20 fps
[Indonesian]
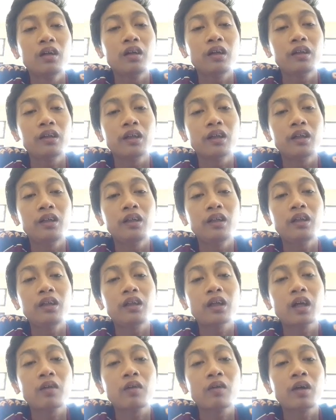Jadi
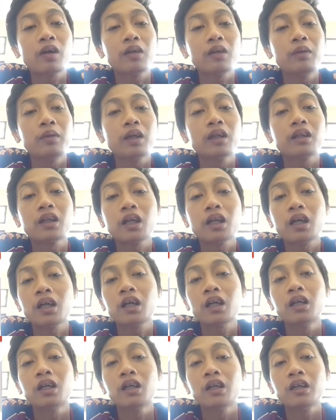kalau hari biasa
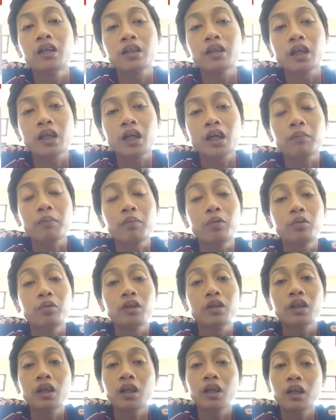saya
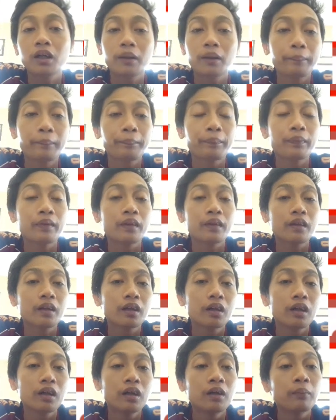uploadnya
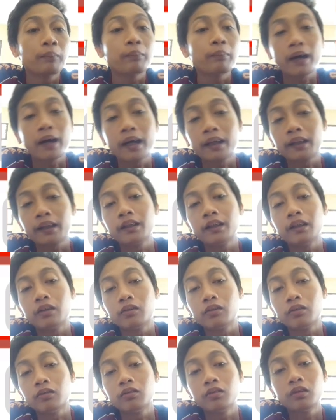4 ah, gitu.